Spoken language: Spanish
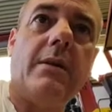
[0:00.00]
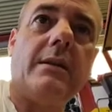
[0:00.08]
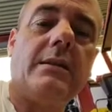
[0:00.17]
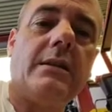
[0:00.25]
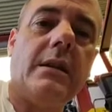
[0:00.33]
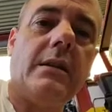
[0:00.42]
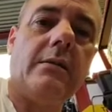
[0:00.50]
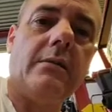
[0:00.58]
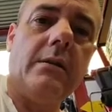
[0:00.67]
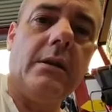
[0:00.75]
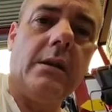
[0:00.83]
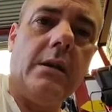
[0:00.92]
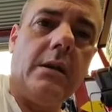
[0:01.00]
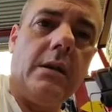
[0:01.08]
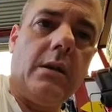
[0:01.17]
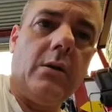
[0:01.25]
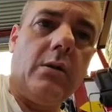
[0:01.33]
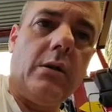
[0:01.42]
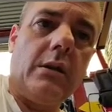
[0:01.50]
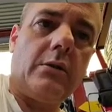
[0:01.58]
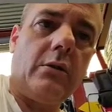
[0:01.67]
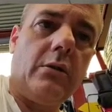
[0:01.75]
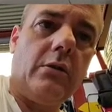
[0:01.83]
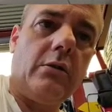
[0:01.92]
a ver si con
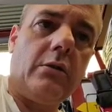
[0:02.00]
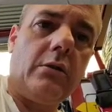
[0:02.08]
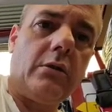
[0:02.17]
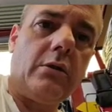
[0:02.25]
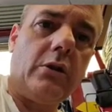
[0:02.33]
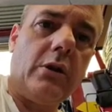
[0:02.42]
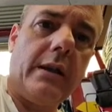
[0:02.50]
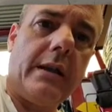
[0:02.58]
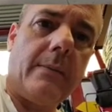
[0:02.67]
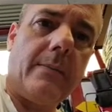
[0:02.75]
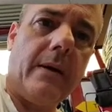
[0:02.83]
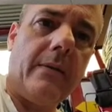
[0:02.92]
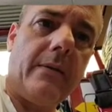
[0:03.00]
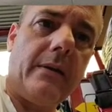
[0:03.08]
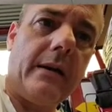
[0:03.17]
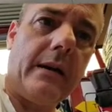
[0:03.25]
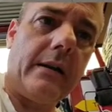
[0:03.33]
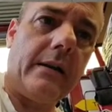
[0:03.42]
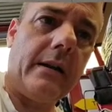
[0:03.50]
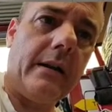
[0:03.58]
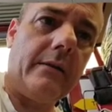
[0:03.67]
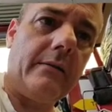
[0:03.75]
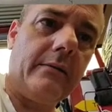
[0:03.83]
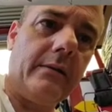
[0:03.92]
eso soy capaz de
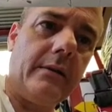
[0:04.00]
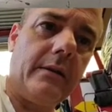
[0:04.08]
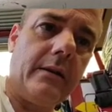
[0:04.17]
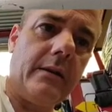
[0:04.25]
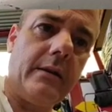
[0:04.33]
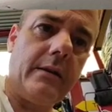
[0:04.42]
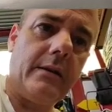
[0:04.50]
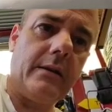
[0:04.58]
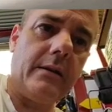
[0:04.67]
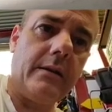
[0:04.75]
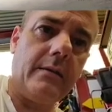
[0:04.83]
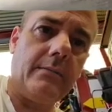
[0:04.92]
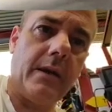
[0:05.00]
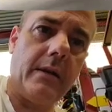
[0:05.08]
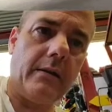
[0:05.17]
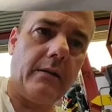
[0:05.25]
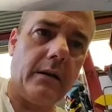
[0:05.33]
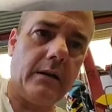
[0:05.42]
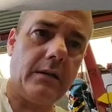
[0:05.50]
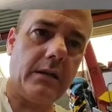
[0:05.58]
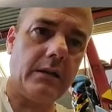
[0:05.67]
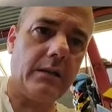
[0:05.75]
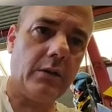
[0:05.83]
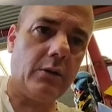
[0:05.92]
dejarla eh, bien. Así
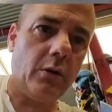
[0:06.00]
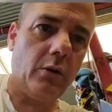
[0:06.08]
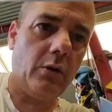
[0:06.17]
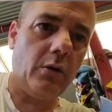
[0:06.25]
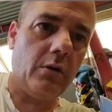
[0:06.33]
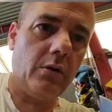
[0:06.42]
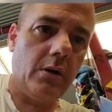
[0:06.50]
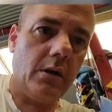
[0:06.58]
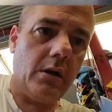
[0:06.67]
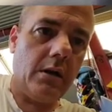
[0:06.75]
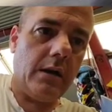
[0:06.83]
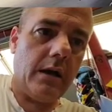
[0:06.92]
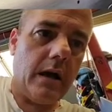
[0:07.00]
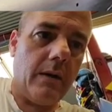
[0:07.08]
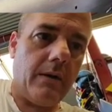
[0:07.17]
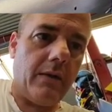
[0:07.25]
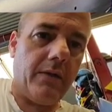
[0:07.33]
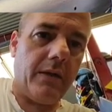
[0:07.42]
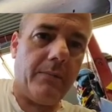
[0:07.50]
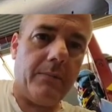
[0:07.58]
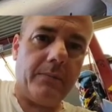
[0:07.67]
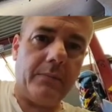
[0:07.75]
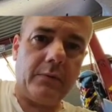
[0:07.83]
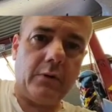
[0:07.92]
que si todo avanza
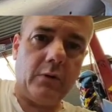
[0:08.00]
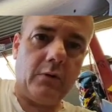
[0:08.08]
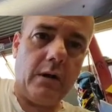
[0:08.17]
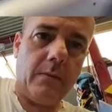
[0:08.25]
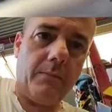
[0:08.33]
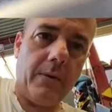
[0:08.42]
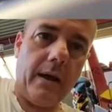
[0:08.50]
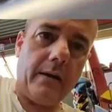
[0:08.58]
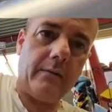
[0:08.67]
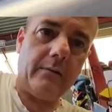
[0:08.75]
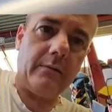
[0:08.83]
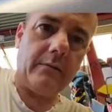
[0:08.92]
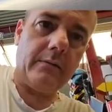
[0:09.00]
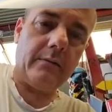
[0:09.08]
con el plan,